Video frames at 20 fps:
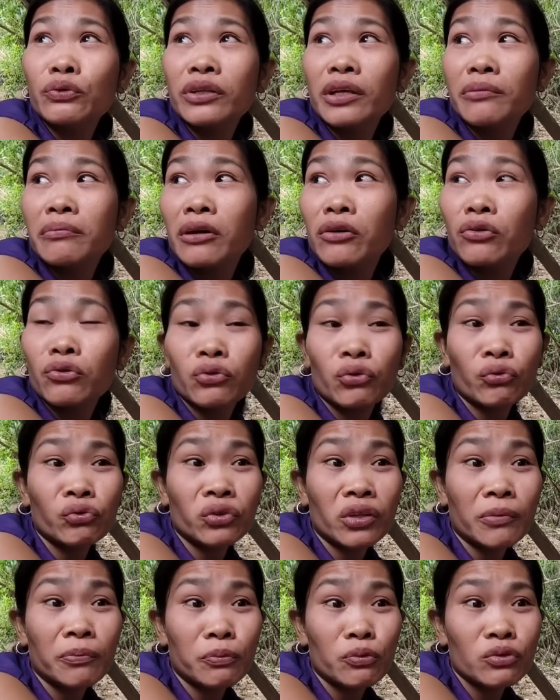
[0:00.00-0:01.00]
de marunong
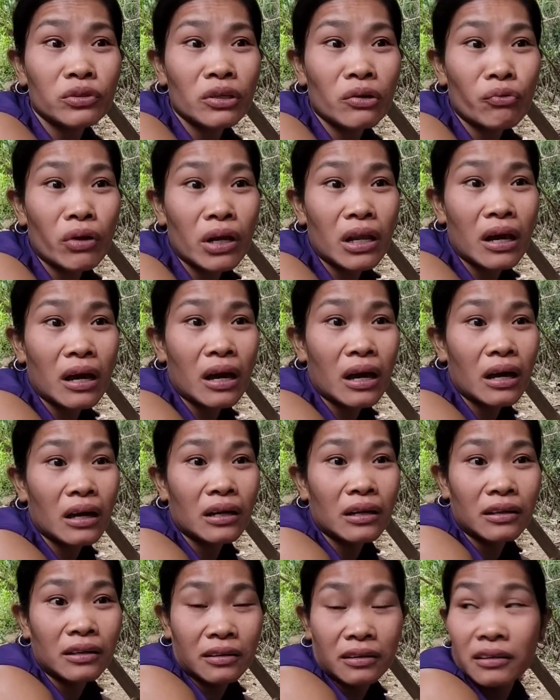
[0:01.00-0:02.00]
din po sa wala.
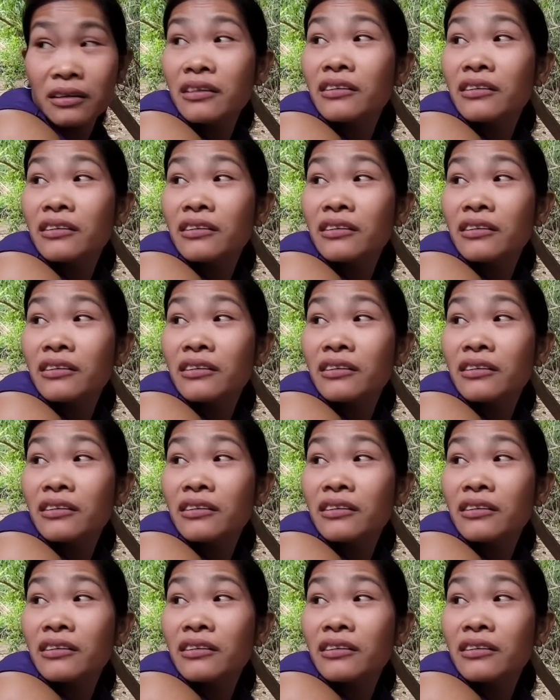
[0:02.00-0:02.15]
Oh.